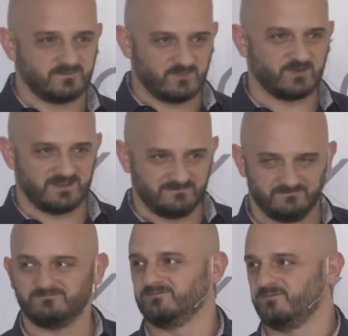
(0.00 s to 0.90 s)
Okay,
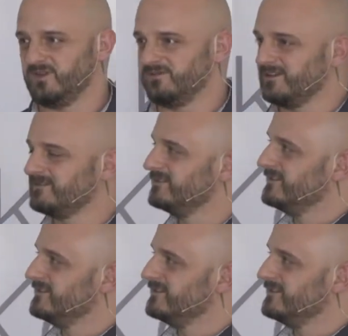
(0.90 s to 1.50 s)
perfekt.